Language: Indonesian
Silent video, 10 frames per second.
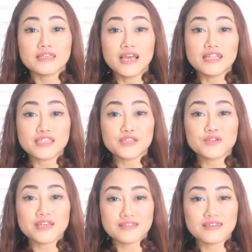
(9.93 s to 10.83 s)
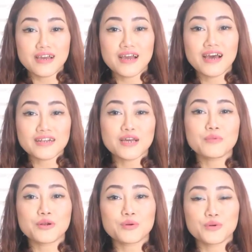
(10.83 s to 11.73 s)
Dan tentu saja harga
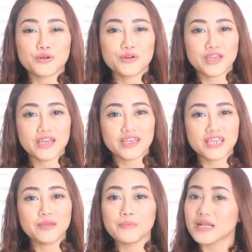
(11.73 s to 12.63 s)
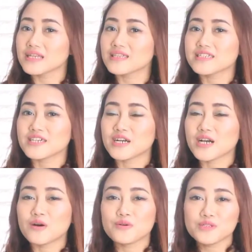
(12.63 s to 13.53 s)
produk-produknya ini paling
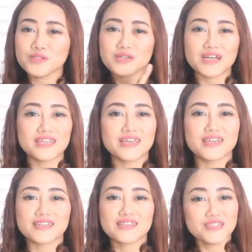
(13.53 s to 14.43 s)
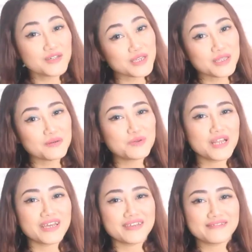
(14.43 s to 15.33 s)
terjangkau untuk kalian Yuk kita
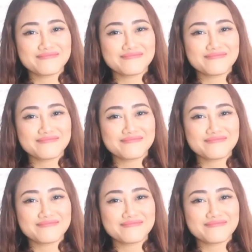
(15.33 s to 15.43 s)
mulai